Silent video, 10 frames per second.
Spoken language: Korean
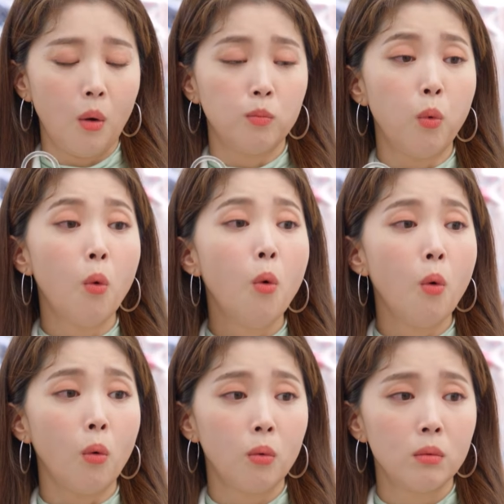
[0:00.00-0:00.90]

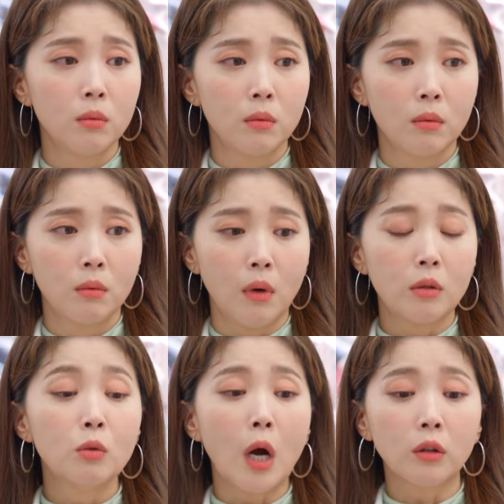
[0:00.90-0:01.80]
뭐? 아,
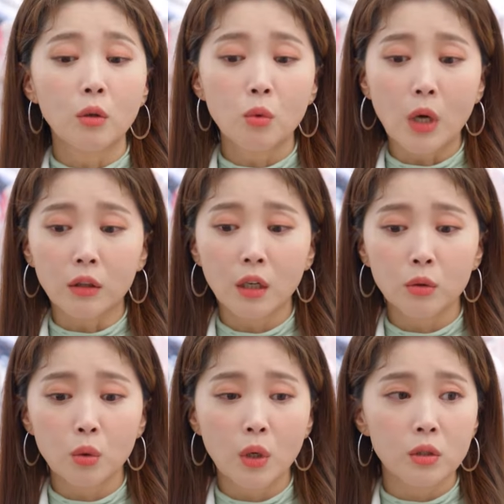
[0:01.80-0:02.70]
그럼 갔다 온 걸 갔다
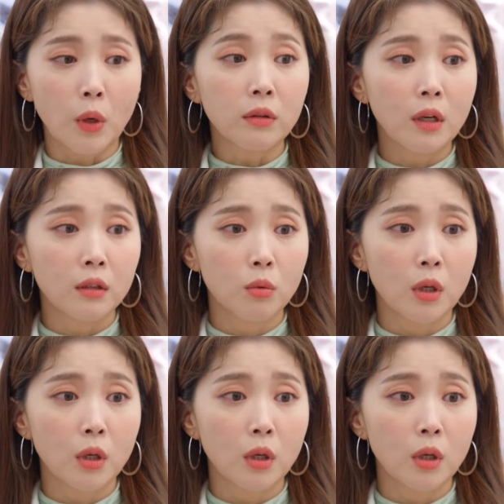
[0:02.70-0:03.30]
왔다고 하지 왔다 갔다고